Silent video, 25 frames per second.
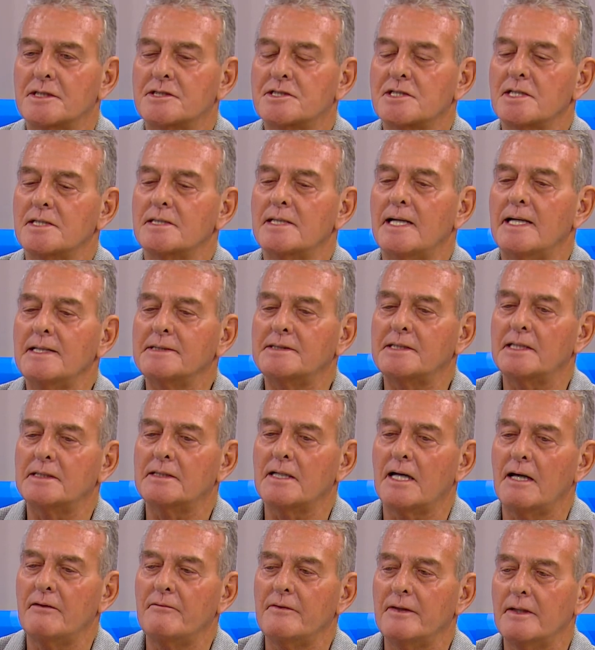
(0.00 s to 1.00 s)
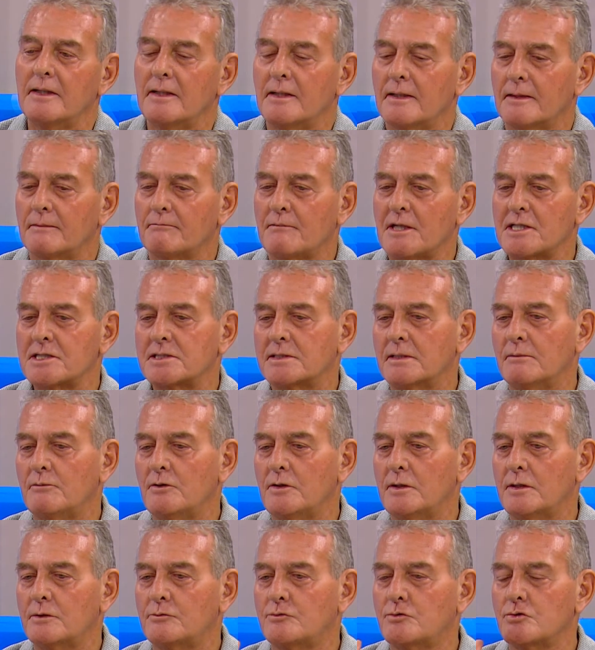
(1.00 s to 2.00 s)
cerrahi tedavi başta
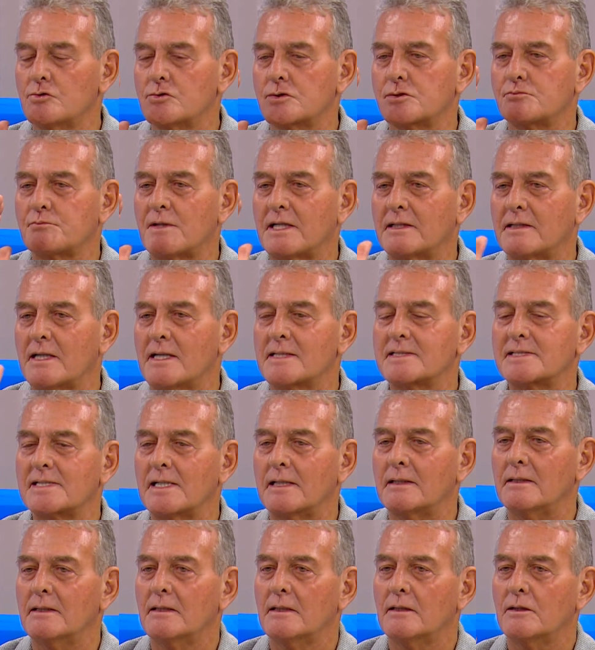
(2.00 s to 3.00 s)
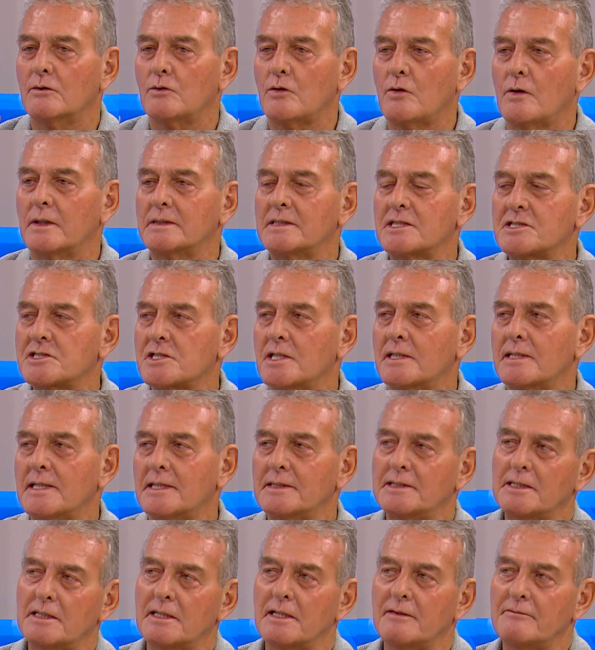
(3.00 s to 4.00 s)
böyle düz bakarsak KOAH'da
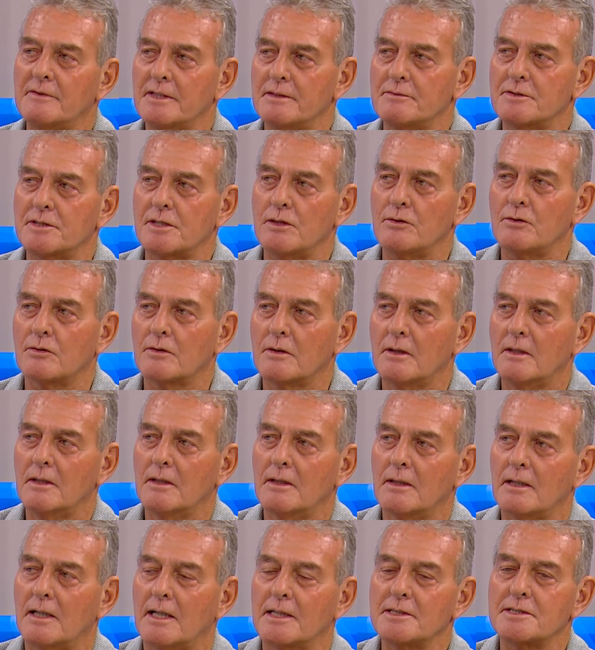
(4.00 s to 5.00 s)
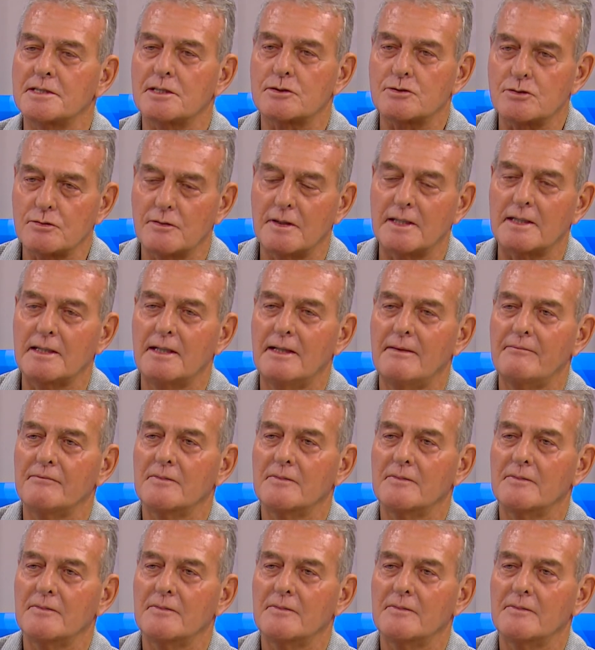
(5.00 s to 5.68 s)
cerrahi tedavi diye bir şey yok. Ancak şu var.